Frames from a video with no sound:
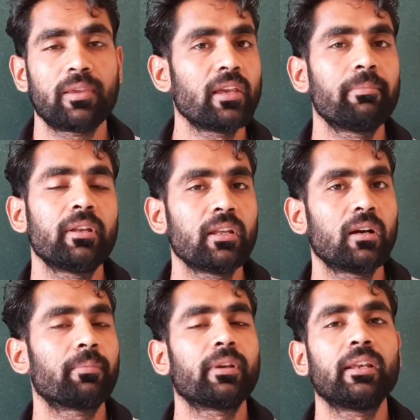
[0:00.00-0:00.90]
ये मेरी
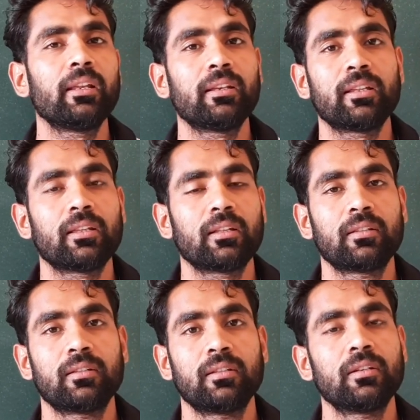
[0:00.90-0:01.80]
अपने लिए नहीं
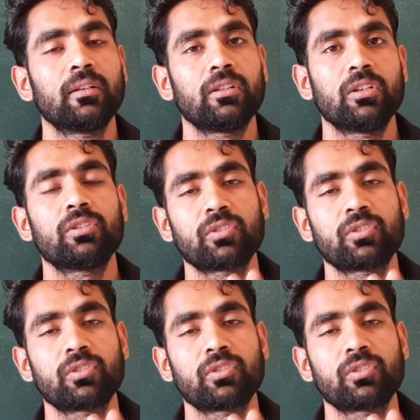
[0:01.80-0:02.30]
है ये